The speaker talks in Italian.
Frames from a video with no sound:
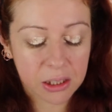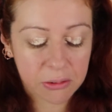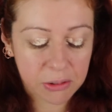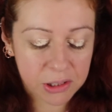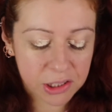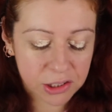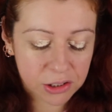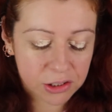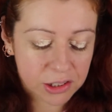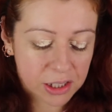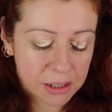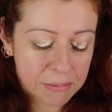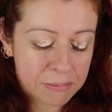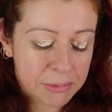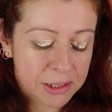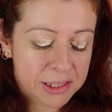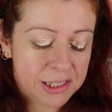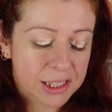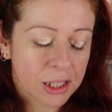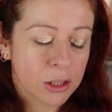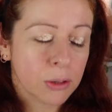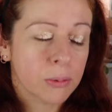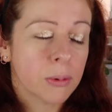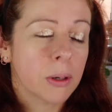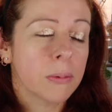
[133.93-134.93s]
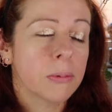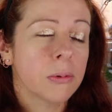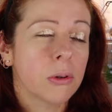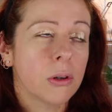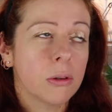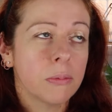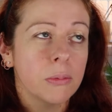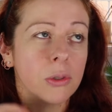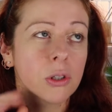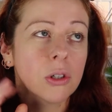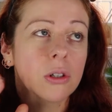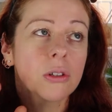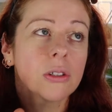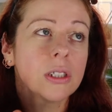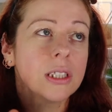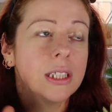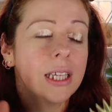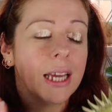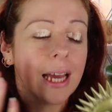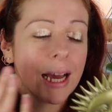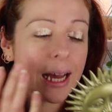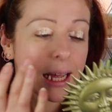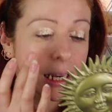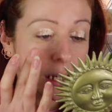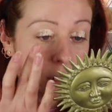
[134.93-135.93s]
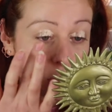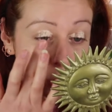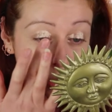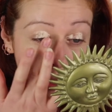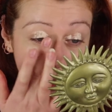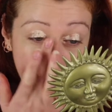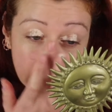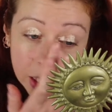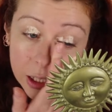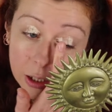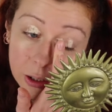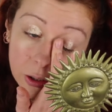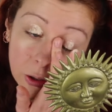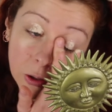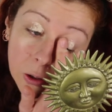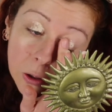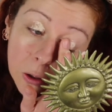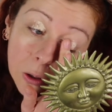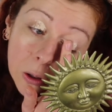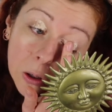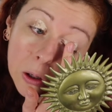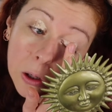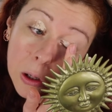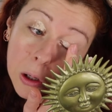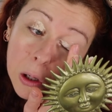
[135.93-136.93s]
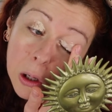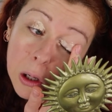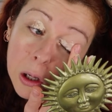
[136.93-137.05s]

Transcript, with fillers: Questo sarebbe stato proprio il mio ideale odierno.